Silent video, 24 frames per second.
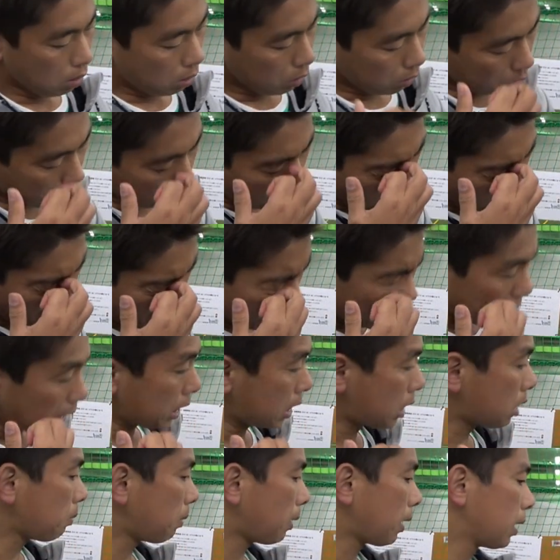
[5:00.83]
それが
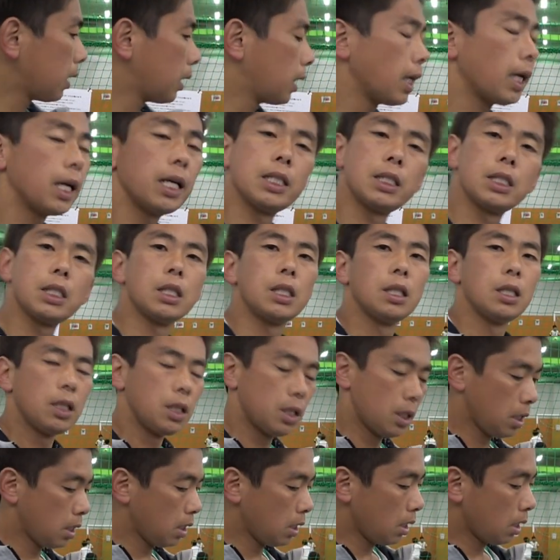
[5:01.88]
一番大事
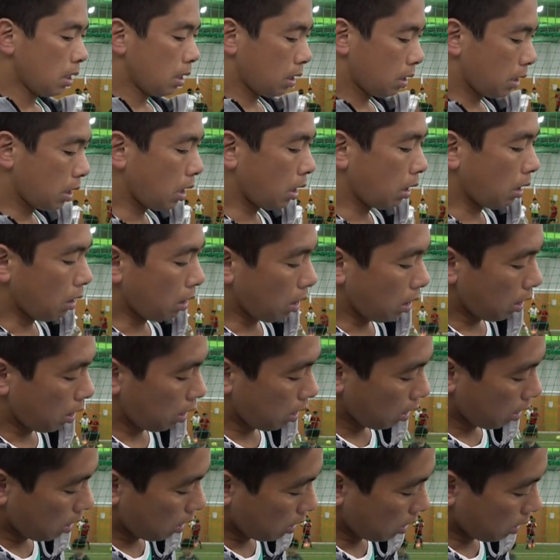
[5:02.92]
で
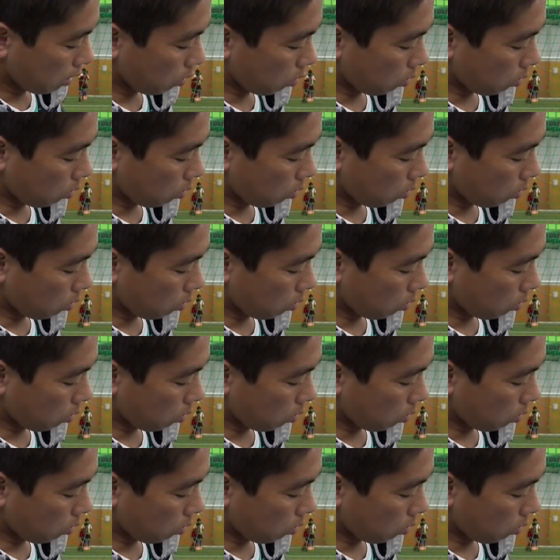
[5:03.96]
あ